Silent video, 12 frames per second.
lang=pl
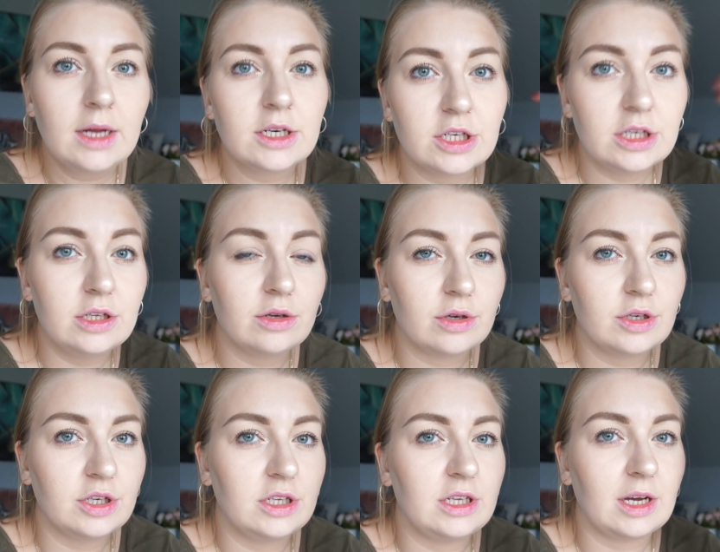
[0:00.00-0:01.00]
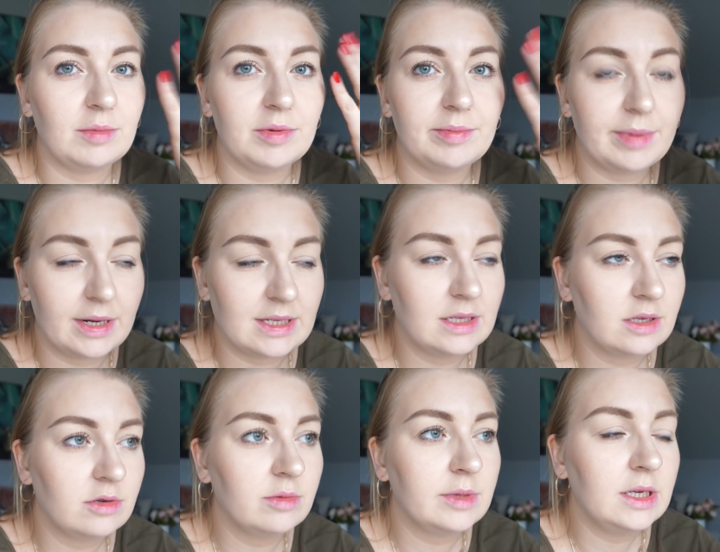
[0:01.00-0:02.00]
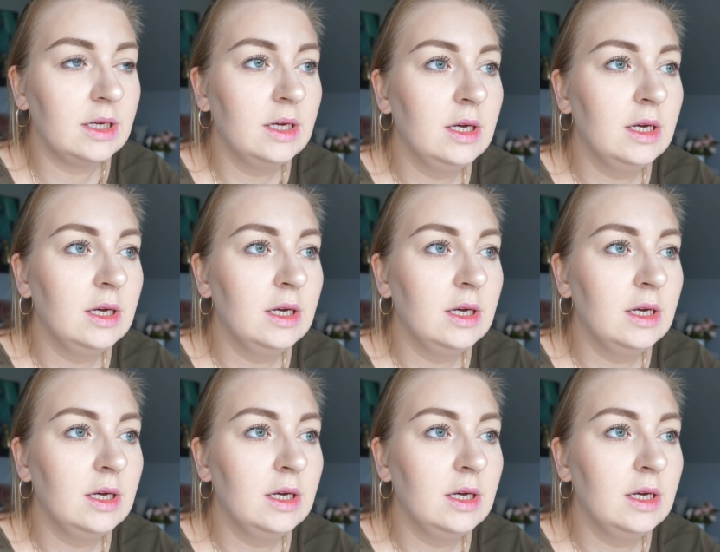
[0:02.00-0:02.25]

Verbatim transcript: czyli dokończyć jakby prezent ślubny,